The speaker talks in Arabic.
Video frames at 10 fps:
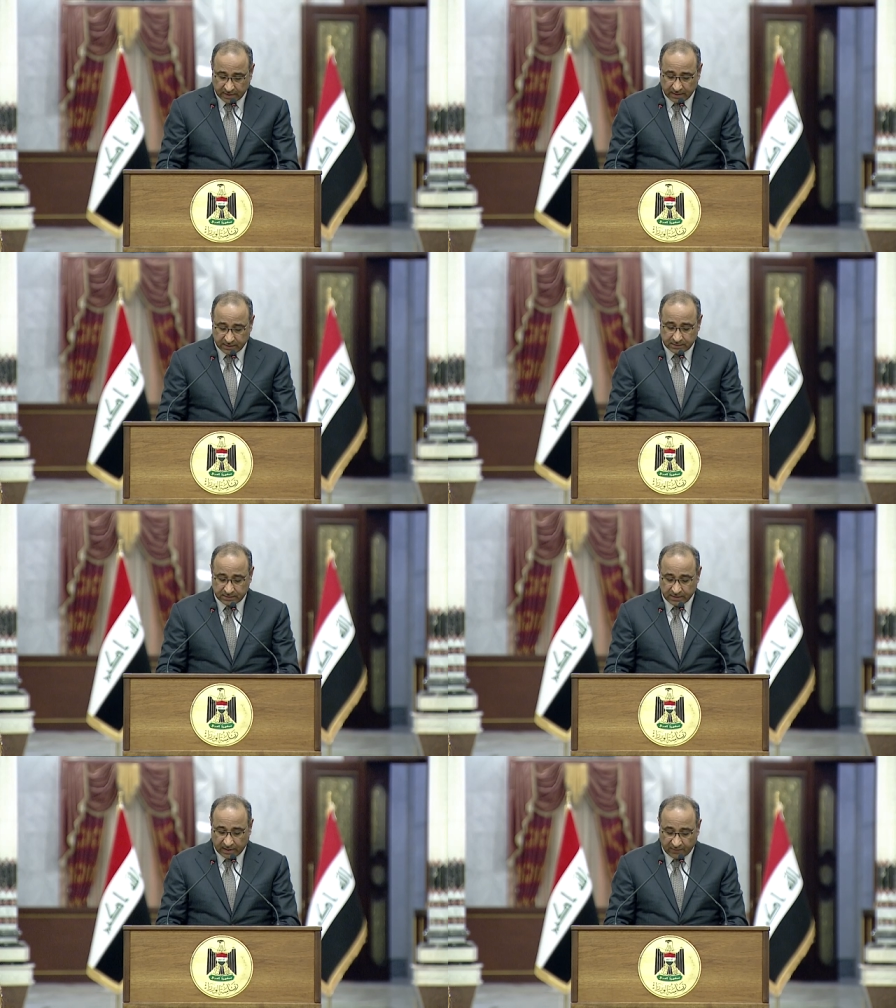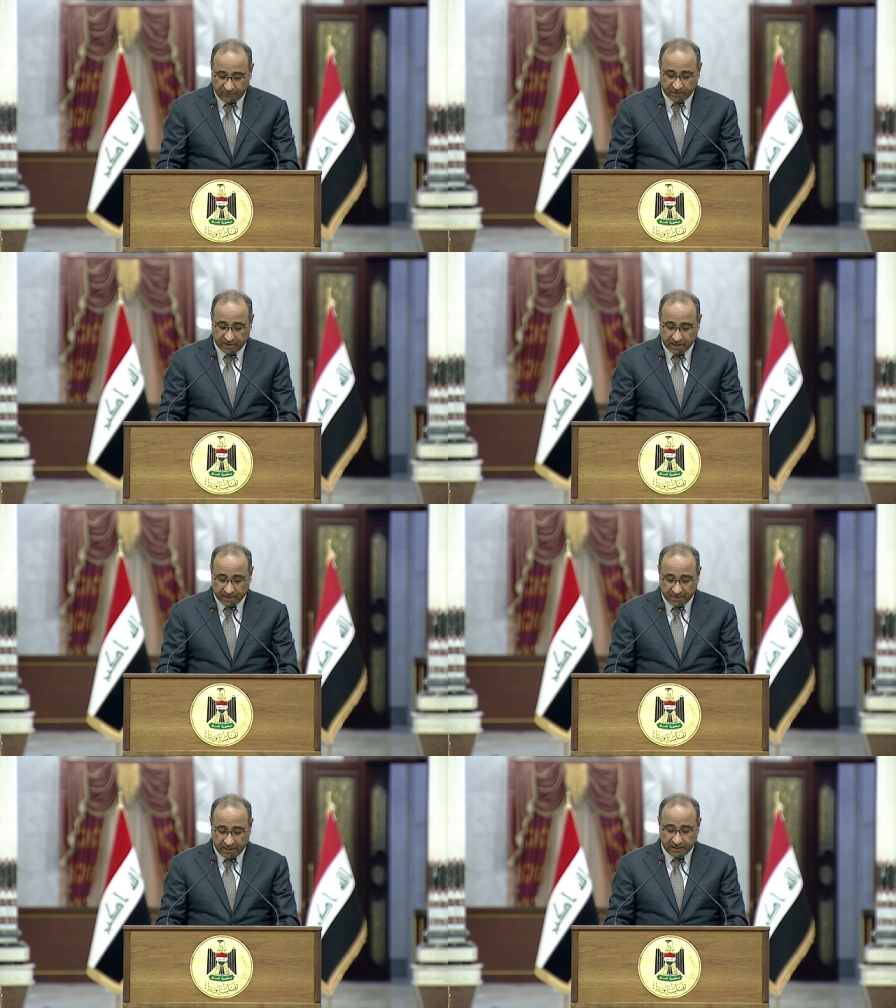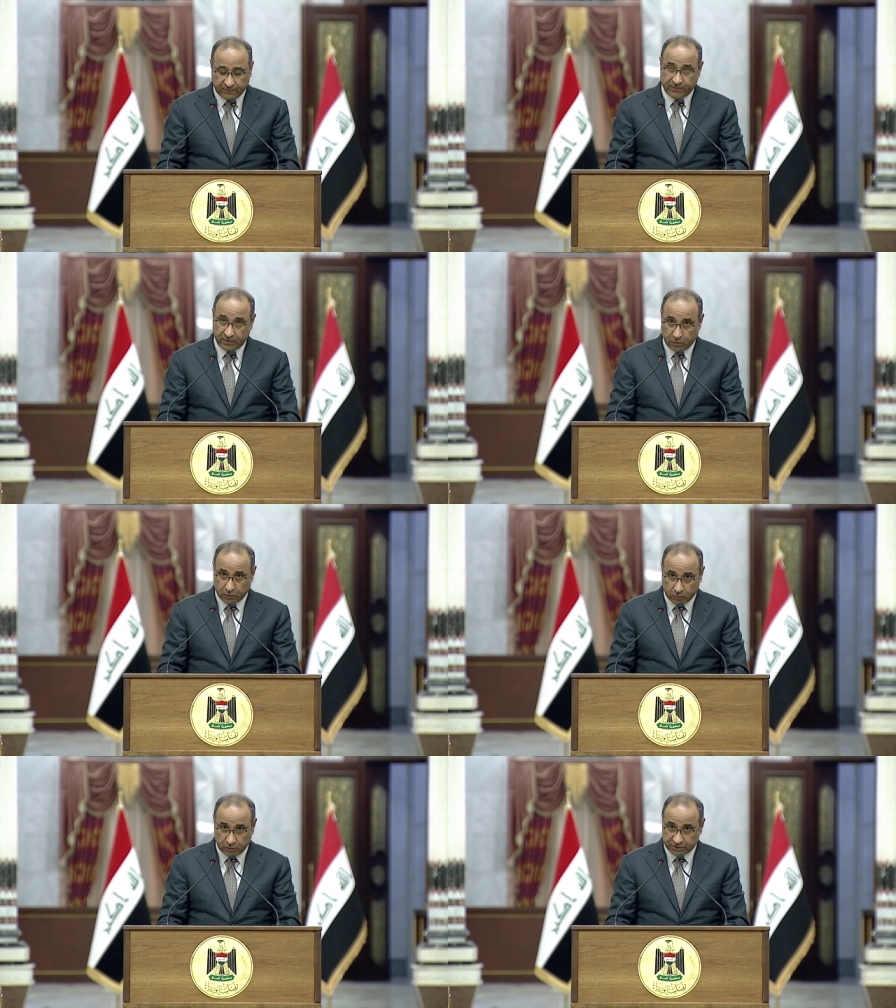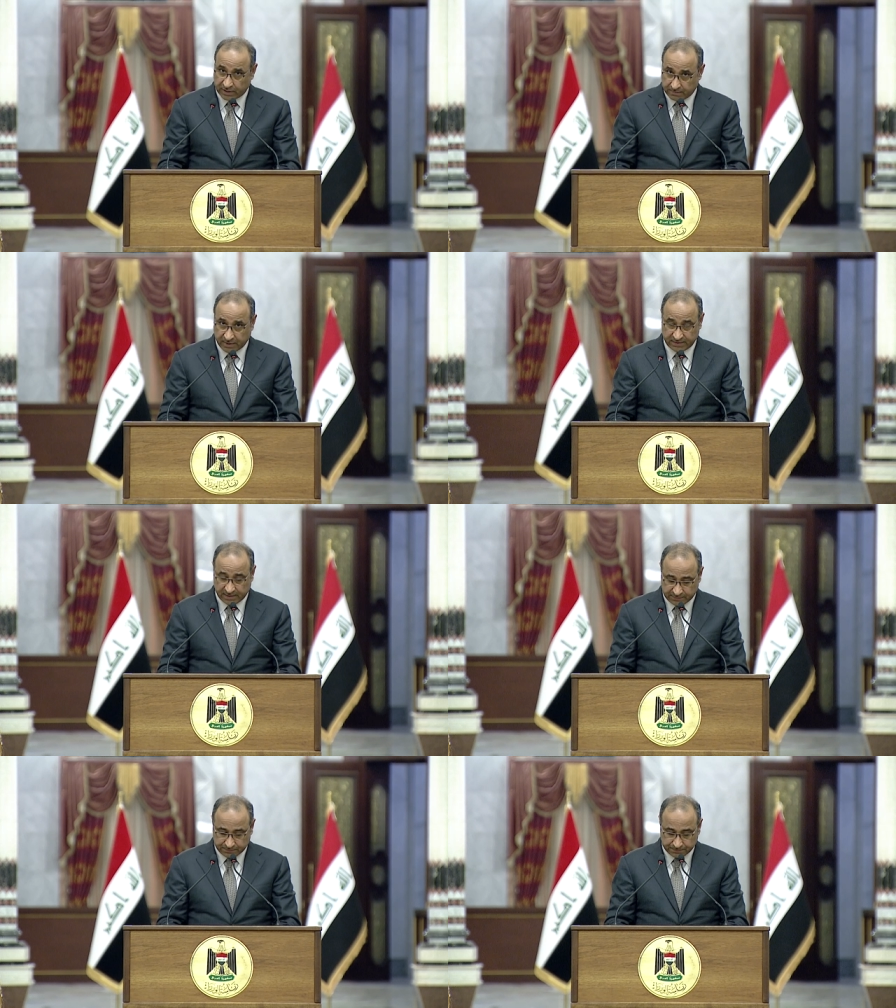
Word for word: عقد حفر آبار في حقول شرق بغداد